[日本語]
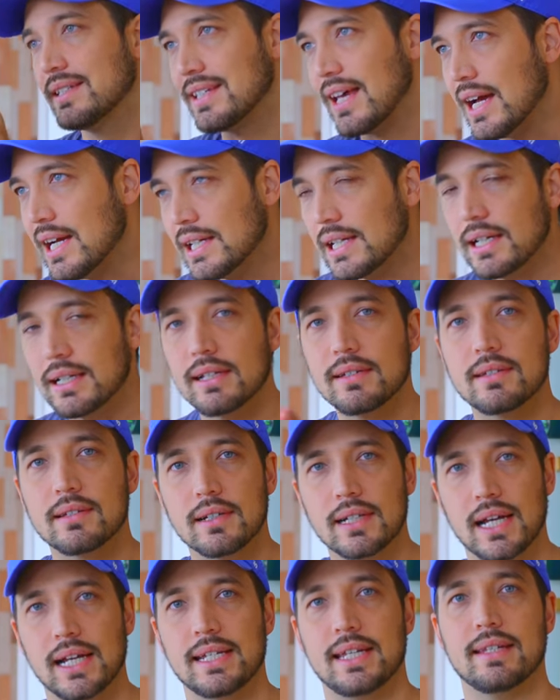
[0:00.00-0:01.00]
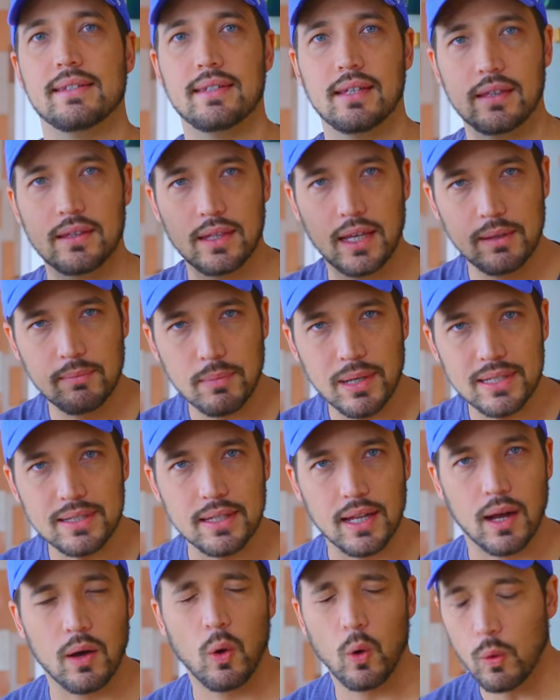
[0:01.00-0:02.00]
3ヶ月ぐらいで絶対
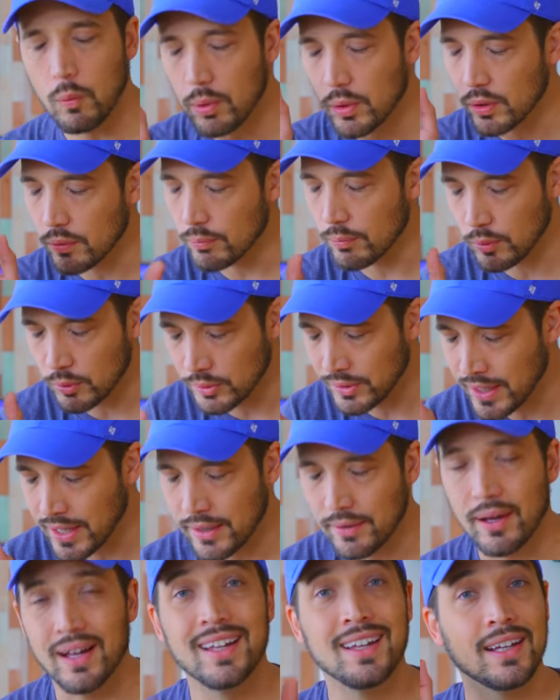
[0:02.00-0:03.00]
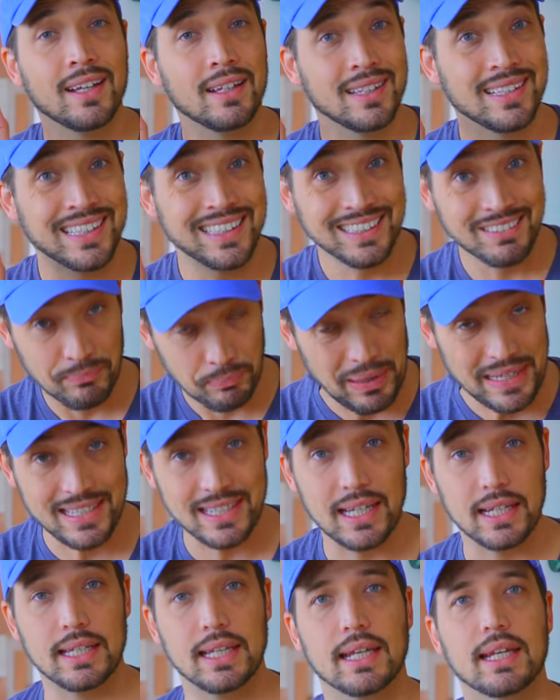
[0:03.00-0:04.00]
マスター、ほぼの問題は
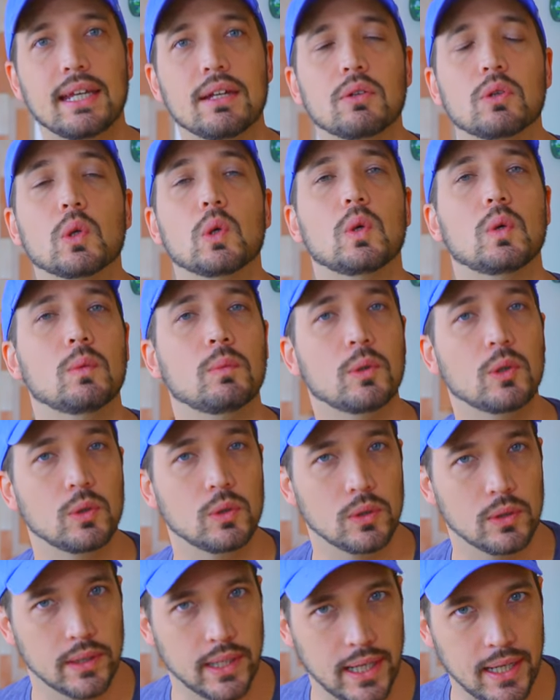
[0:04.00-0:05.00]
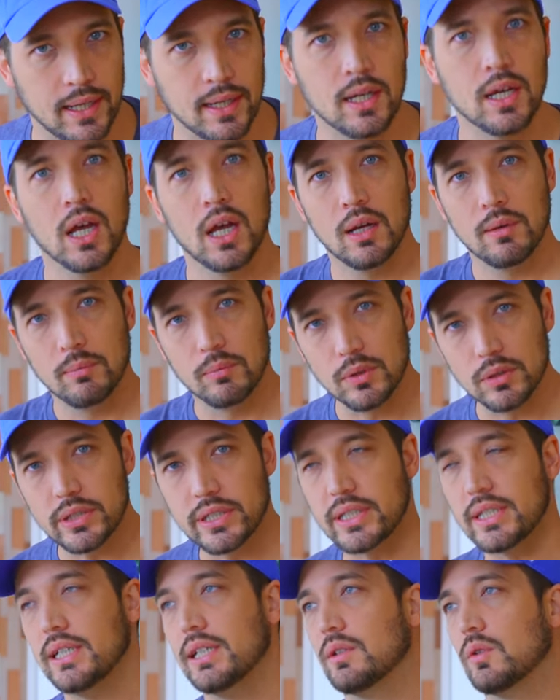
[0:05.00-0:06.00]
マスターできると思うので、も
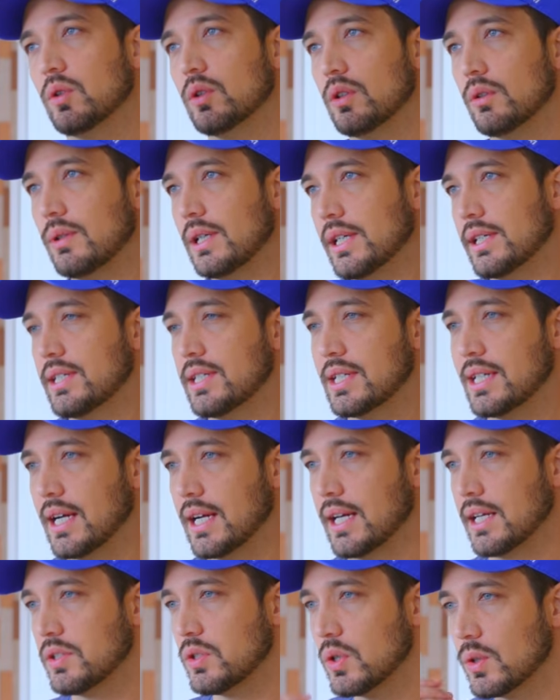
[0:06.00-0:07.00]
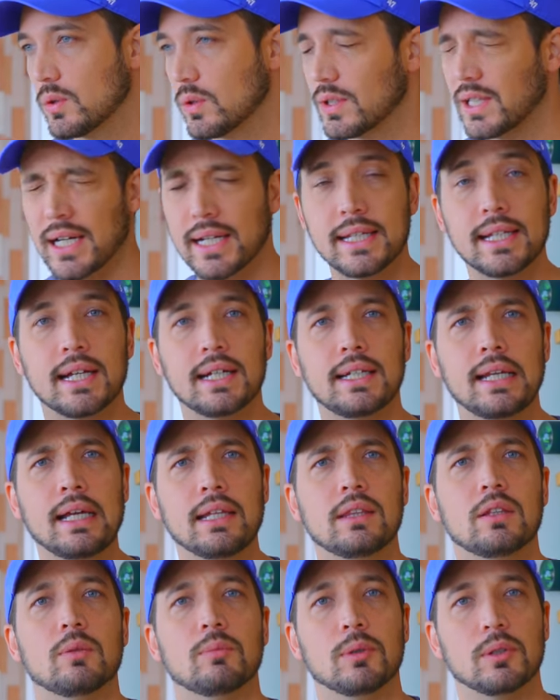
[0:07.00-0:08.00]
し断る力ちょっと足りない
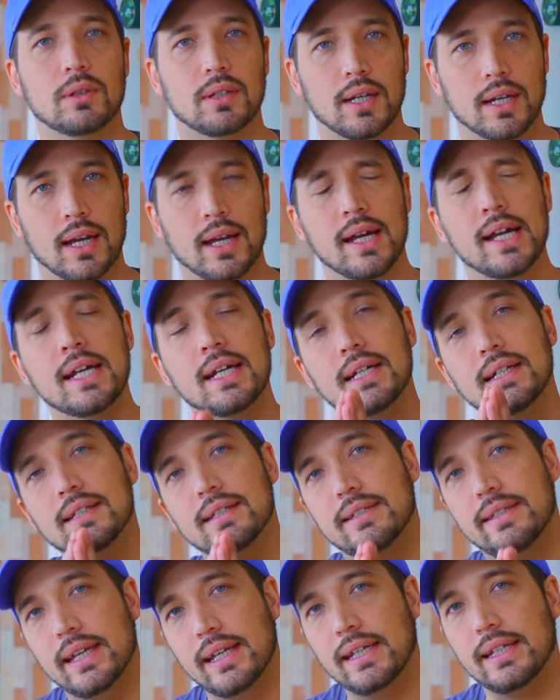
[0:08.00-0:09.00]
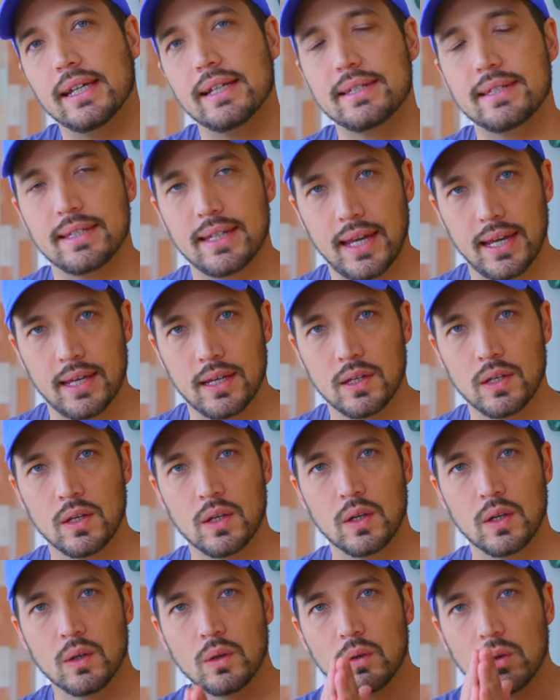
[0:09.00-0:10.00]
なって思ったら、是非ですね
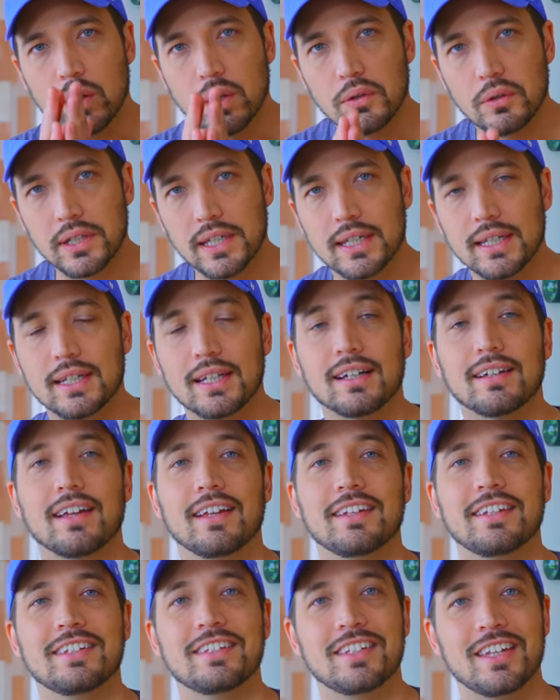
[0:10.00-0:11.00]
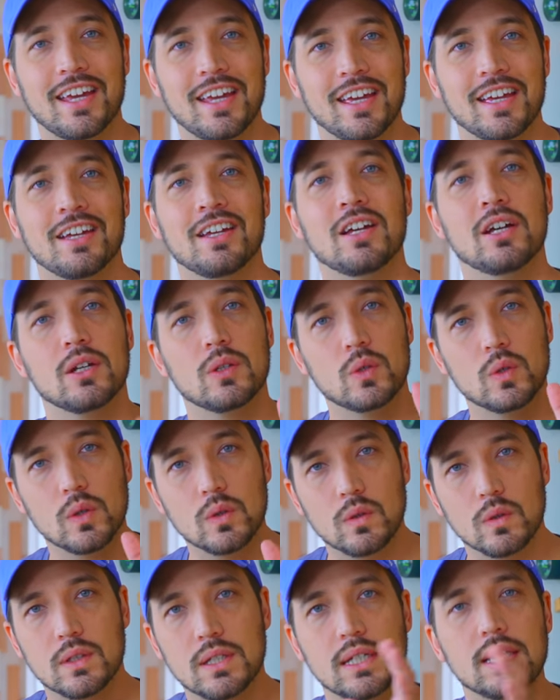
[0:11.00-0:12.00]
これをきっかけにして
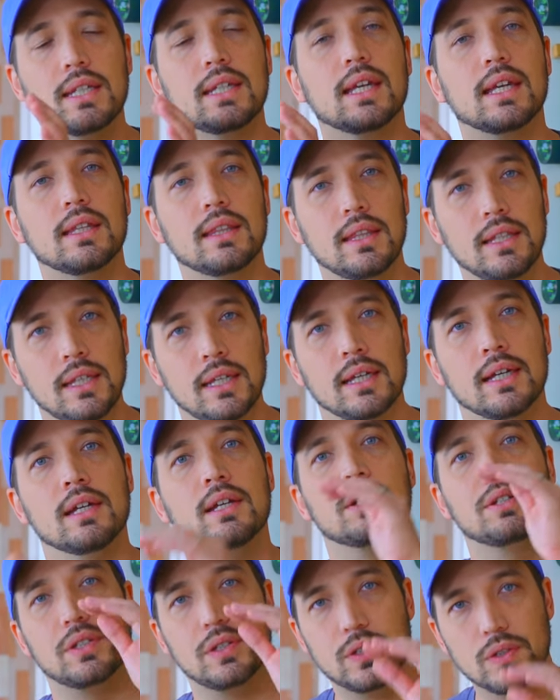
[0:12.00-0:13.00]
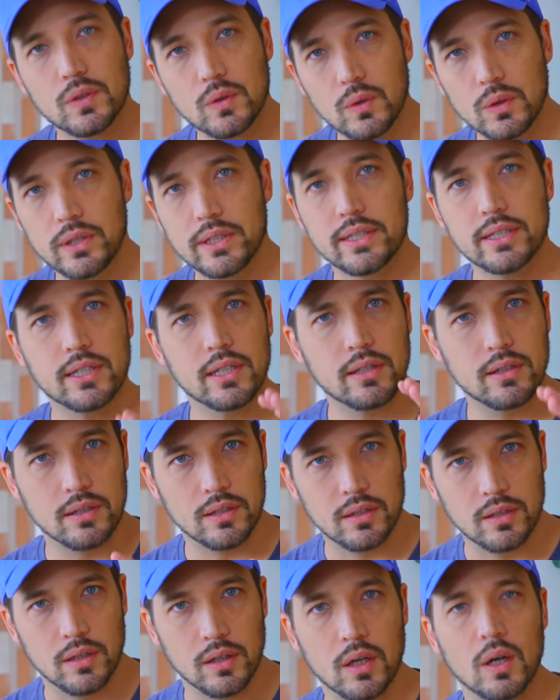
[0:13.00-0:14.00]
ちょっと真剣に少しず
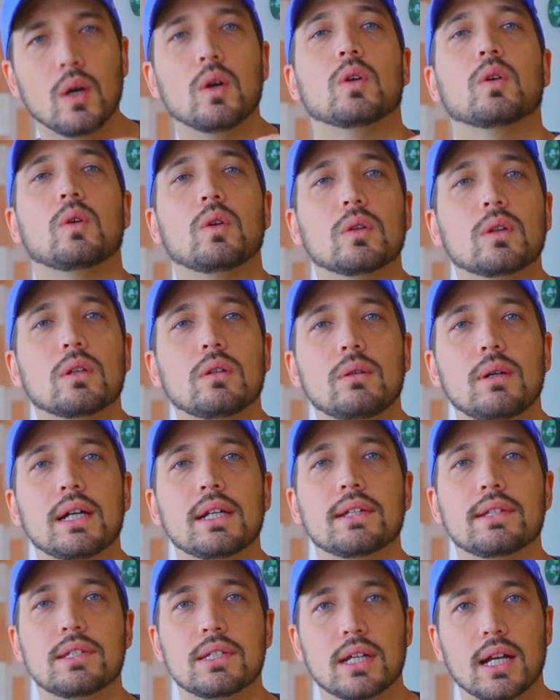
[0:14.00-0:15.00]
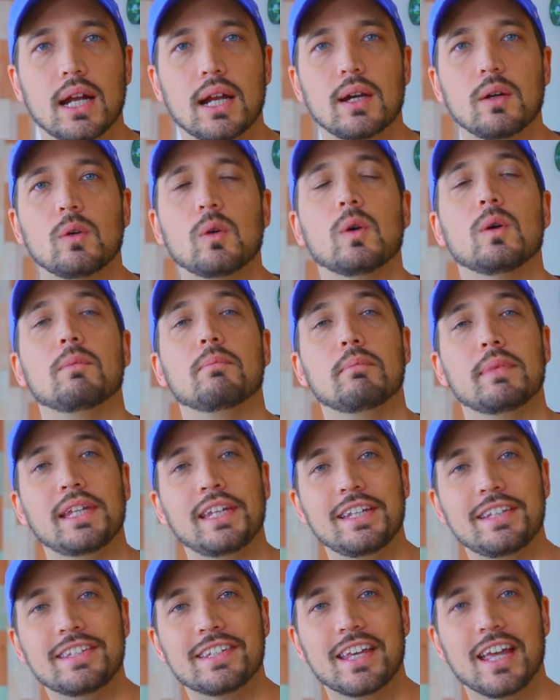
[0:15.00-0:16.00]
つ断る力を身
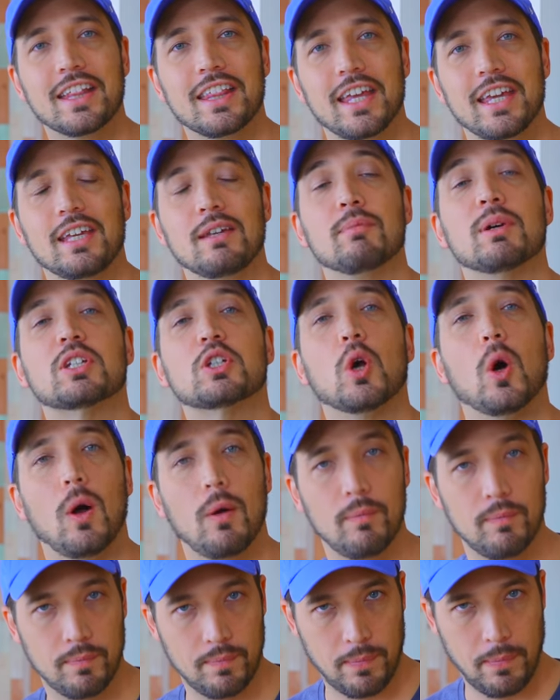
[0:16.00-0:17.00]
につけていきましょ